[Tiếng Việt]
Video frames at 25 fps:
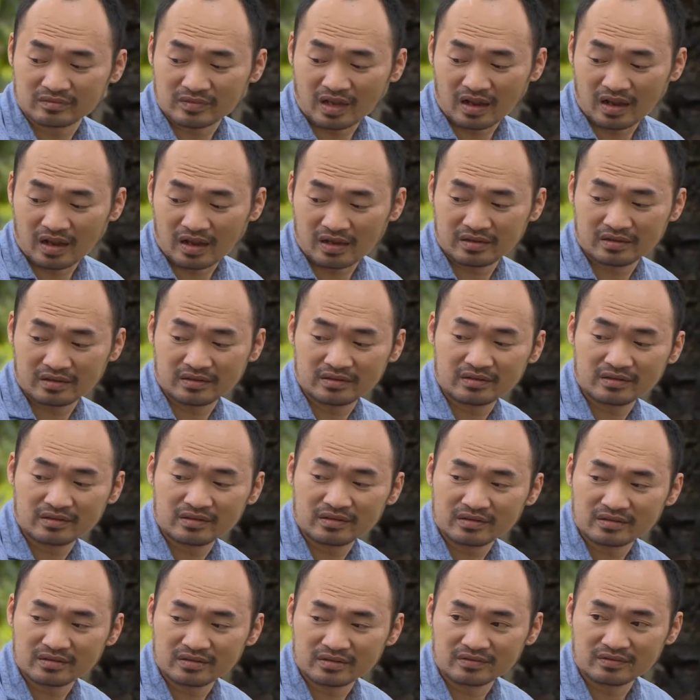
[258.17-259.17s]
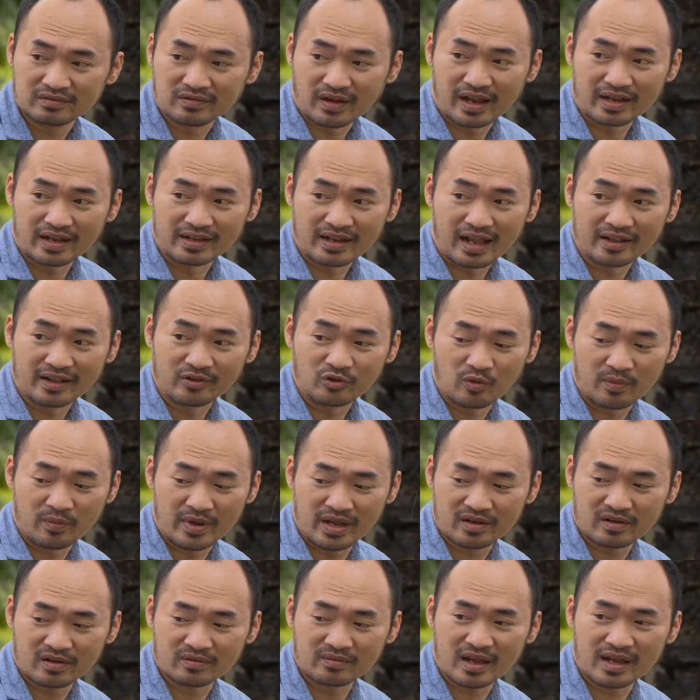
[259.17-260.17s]
Trời ơi. Phải thằng Thành tôi
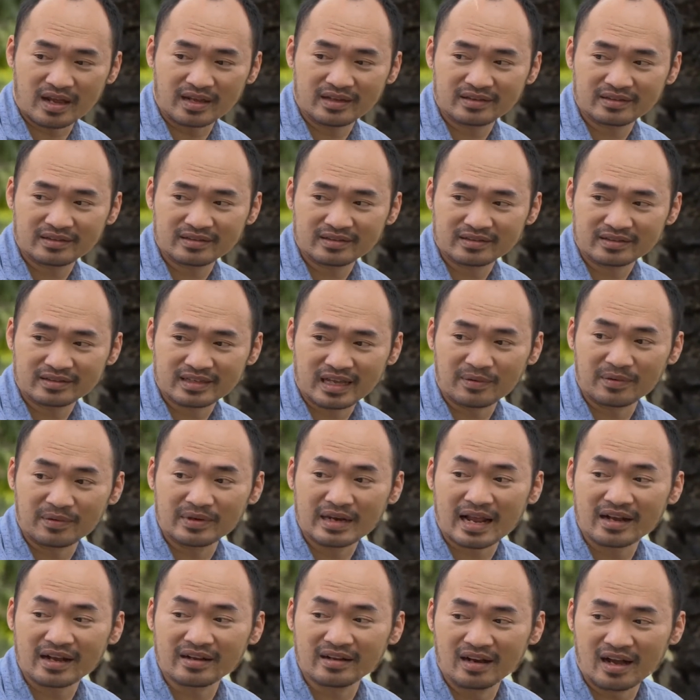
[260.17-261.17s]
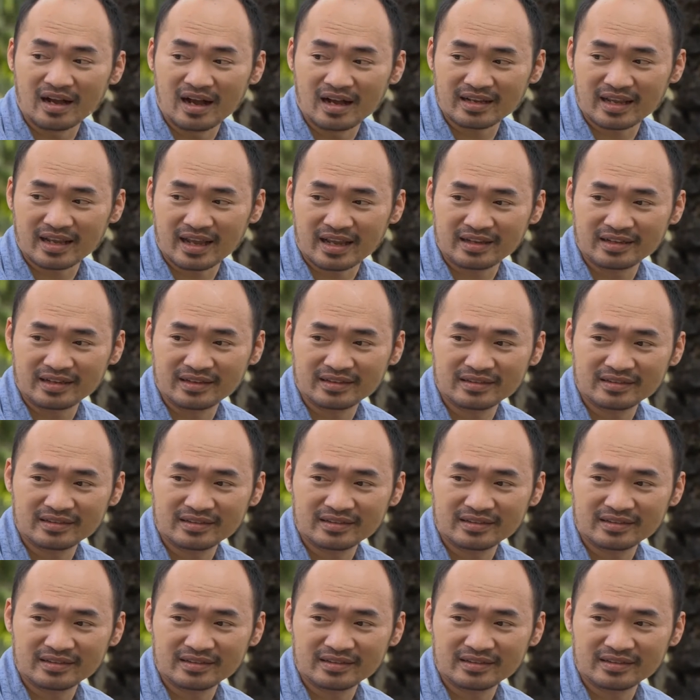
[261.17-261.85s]
biết không đây? Sao bữa nay người lớn vậy?